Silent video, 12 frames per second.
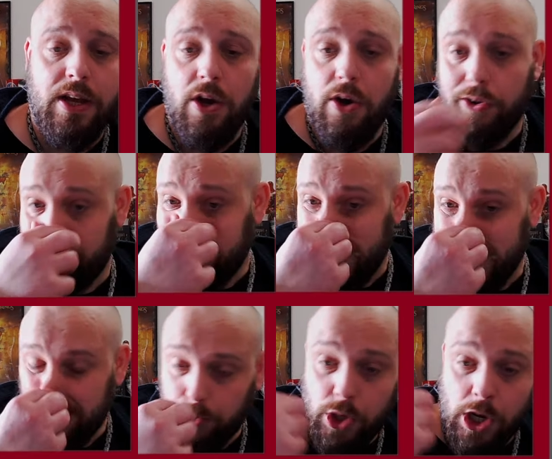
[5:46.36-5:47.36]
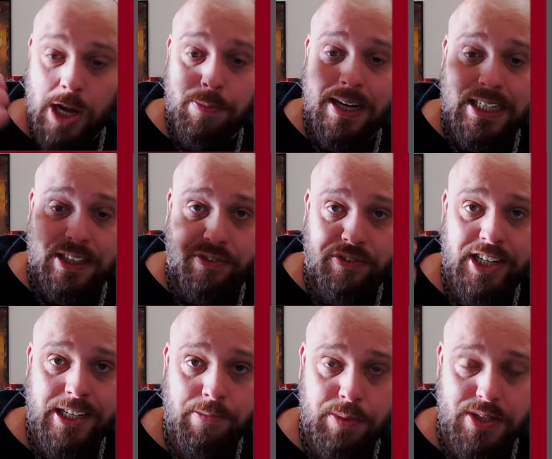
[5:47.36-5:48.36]
und weil du körperlich
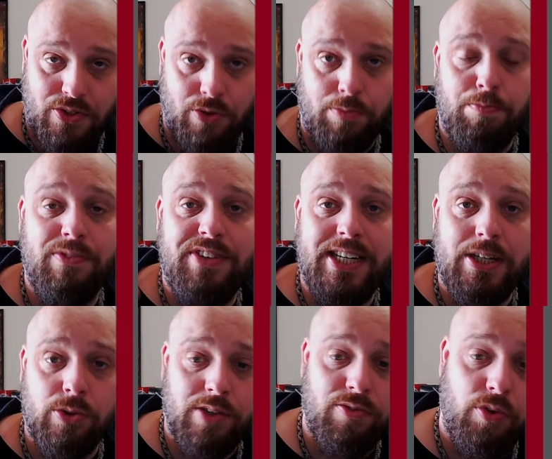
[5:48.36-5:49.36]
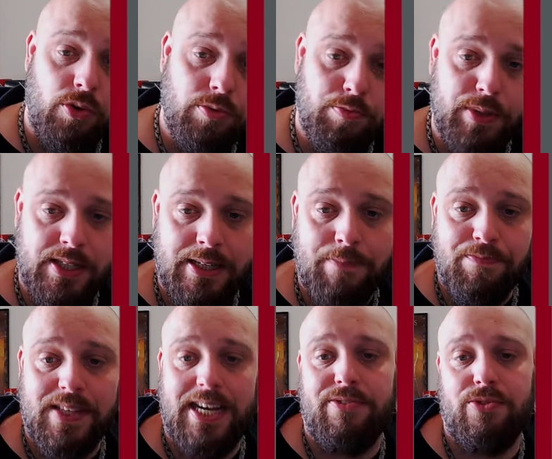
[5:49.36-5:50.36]
fit bist und Bewegung gewohnt bist,
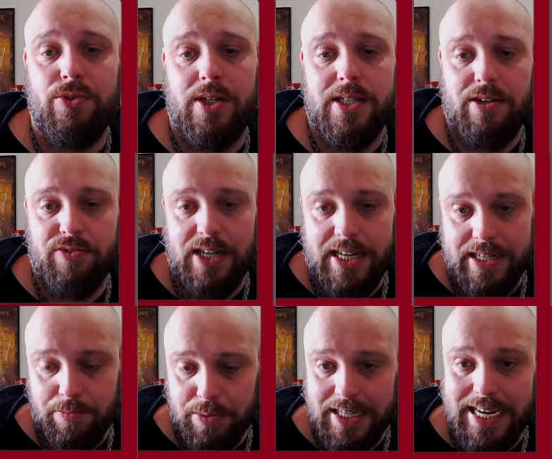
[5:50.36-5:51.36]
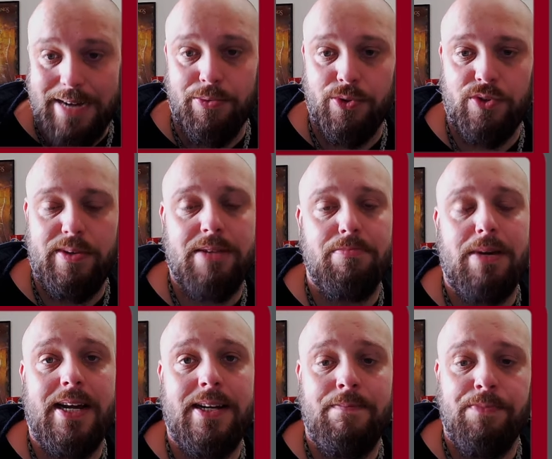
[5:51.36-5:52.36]
darfst du das auf deinen Begabungswert
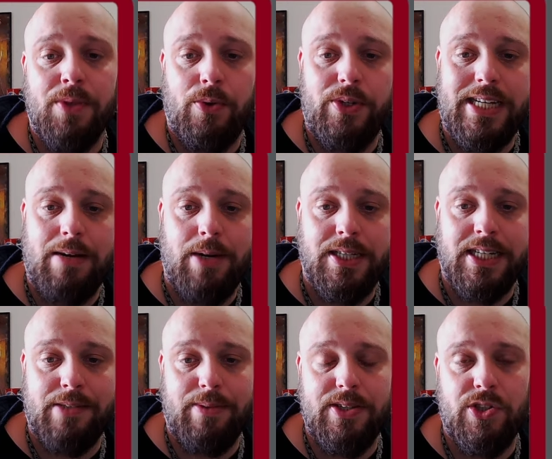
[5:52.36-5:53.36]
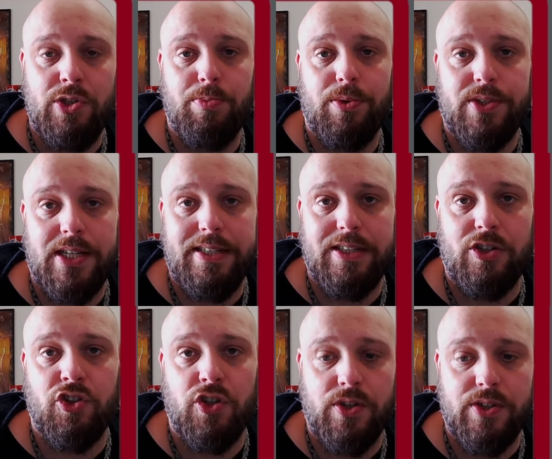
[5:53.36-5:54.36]
machen und ich habe eine 20-prozentige
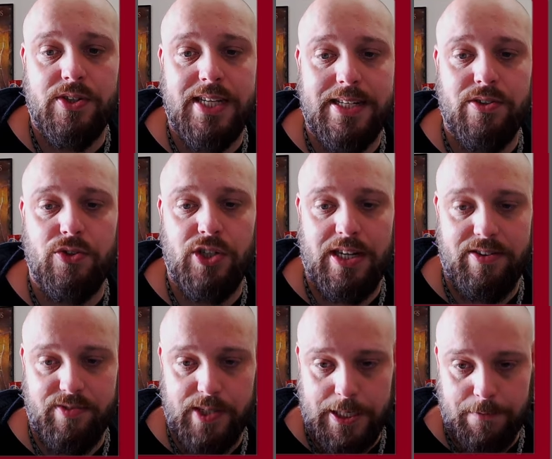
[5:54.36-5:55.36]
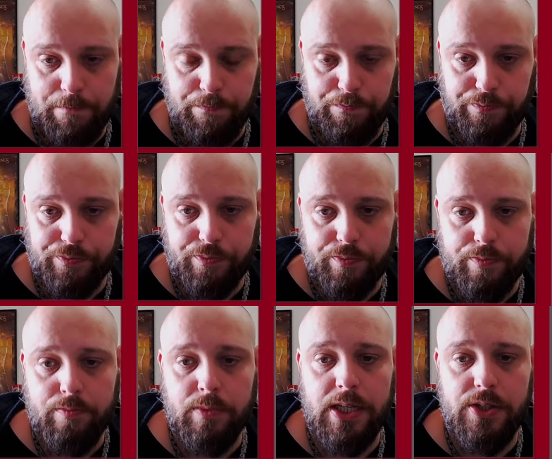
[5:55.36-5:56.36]
Chance, das zu schaffen.
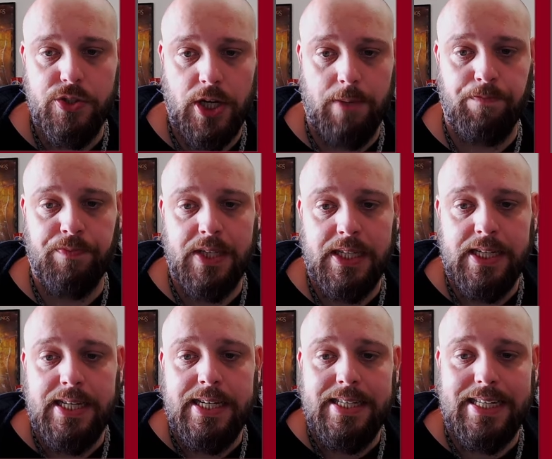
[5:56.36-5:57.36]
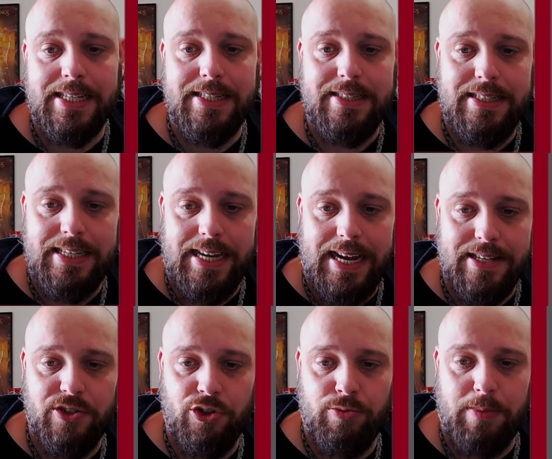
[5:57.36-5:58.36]
So, das ist die
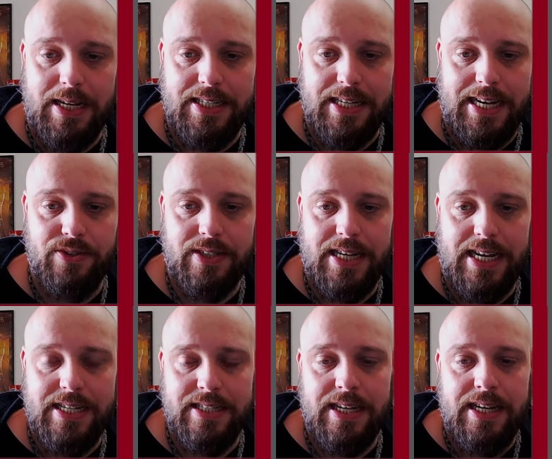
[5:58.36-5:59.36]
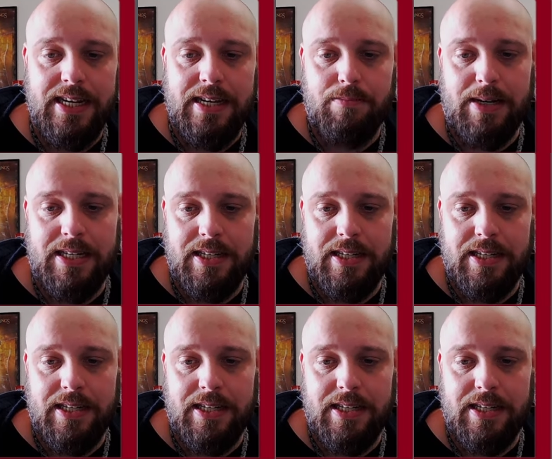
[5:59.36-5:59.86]
erste Spalte. Also das heißt, mein